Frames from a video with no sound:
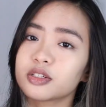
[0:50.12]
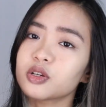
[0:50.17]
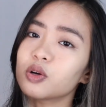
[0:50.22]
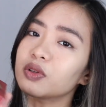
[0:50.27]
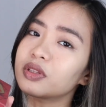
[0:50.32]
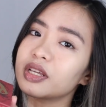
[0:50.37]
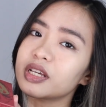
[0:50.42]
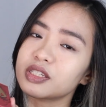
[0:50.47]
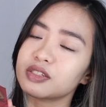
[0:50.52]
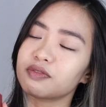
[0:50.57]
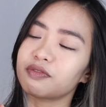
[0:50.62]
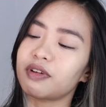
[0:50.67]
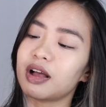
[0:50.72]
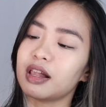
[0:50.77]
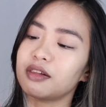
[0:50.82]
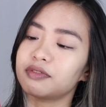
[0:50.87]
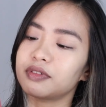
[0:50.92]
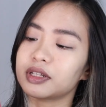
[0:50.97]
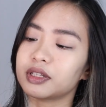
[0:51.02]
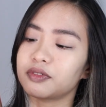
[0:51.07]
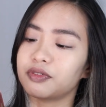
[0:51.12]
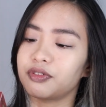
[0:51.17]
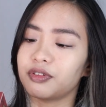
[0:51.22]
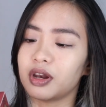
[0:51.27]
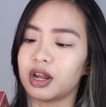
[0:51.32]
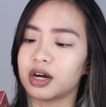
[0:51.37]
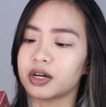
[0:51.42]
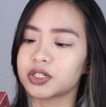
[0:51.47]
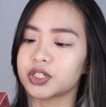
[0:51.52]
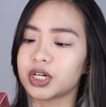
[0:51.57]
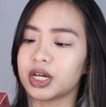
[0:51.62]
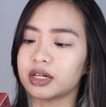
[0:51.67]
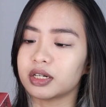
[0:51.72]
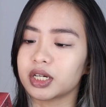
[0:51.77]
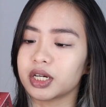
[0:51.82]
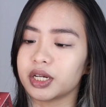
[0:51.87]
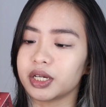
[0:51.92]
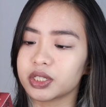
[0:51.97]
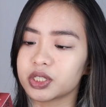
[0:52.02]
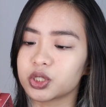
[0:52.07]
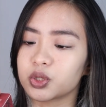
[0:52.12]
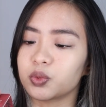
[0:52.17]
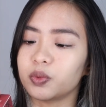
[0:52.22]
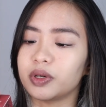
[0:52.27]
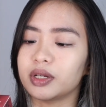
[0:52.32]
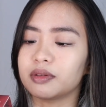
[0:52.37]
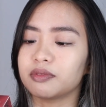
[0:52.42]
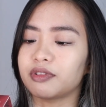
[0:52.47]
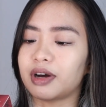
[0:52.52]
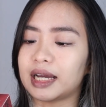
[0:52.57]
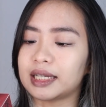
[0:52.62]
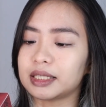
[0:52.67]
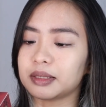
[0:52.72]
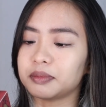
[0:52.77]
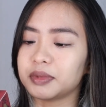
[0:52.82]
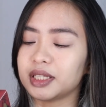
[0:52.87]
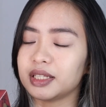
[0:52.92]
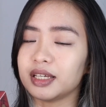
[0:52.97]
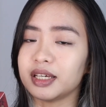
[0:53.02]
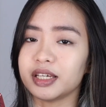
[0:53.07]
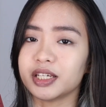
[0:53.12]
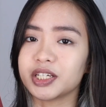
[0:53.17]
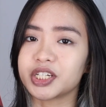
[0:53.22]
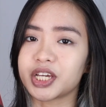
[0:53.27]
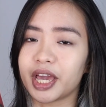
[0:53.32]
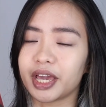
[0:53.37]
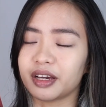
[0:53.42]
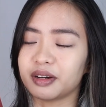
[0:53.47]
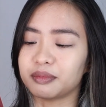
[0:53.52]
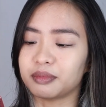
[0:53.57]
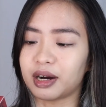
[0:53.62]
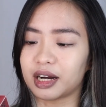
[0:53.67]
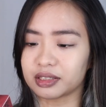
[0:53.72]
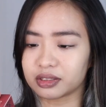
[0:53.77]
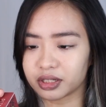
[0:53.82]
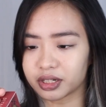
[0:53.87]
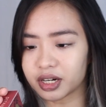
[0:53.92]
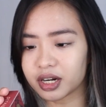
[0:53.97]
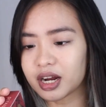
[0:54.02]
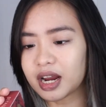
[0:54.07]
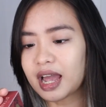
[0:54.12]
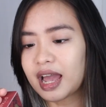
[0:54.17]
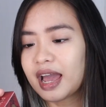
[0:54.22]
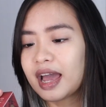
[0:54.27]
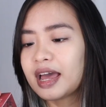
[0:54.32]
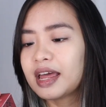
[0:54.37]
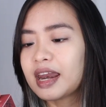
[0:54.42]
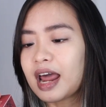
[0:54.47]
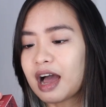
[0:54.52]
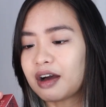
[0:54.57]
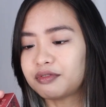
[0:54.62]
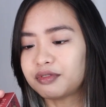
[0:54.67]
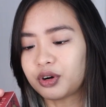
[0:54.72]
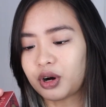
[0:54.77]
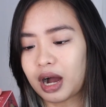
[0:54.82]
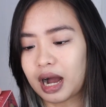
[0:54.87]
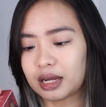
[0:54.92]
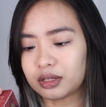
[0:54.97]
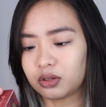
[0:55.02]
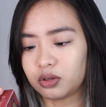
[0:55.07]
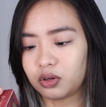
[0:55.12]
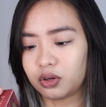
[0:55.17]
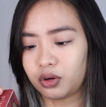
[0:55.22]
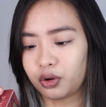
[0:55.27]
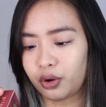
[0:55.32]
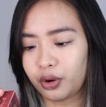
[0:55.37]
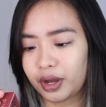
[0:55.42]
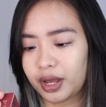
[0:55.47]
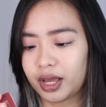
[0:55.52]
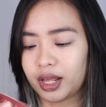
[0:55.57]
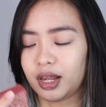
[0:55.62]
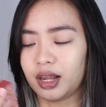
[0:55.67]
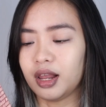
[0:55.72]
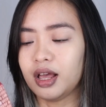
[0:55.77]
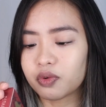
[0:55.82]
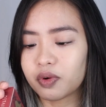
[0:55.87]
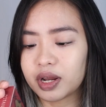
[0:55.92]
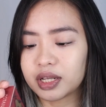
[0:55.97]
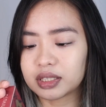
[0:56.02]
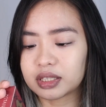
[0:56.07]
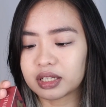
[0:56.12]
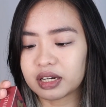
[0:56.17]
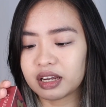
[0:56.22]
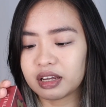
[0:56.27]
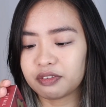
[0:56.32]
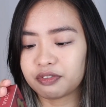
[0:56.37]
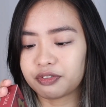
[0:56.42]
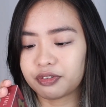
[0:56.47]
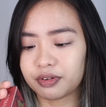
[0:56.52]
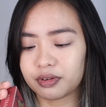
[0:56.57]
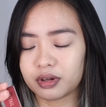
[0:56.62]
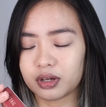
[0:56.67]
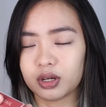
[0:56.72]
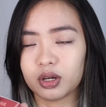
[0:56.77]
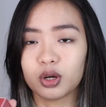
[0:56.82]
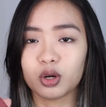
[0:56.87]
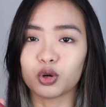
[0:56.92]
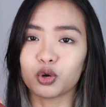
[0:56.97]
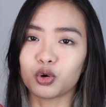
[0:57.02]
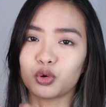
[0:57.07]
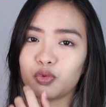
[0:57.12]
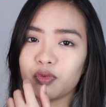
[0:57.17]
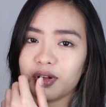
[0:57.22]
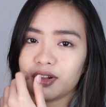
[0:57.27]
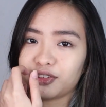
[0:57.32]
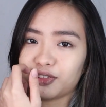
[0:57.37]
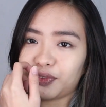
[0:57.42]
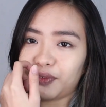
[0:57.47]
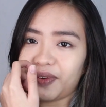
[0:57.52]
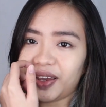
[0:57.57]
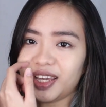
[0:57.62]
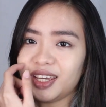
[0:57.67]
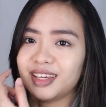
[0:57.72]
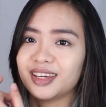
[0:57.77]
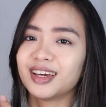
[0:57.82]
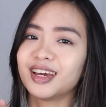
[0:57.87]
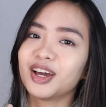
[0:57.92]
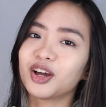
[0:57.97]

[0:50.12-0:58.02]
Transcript: So, this Velvet Flush enriched with vitamin E, shea butter, and avocado oil. Will 3 cruelty free.